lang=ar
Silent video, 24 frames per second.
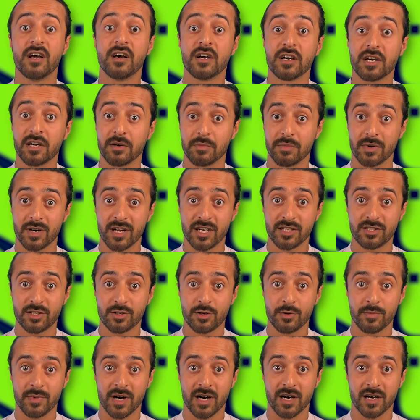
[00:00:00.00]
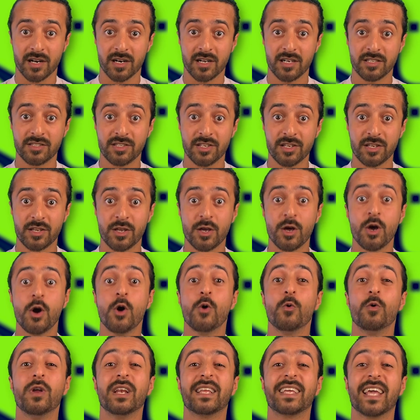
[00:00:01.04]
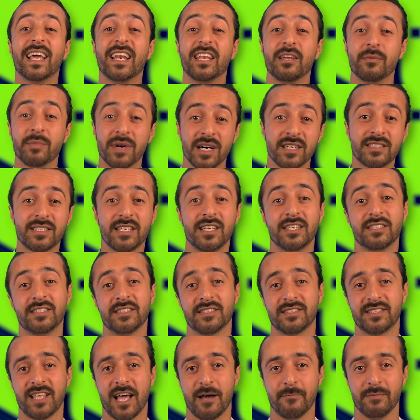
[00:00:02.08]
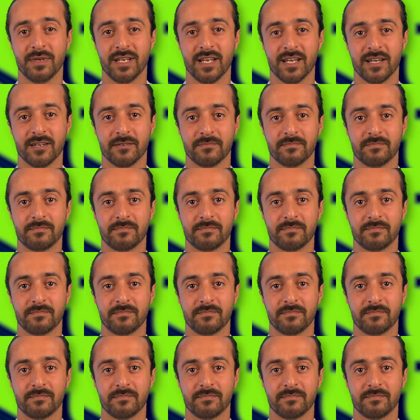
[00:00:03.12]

خبراتك ومهاراتك والكلمات اللي تستعملها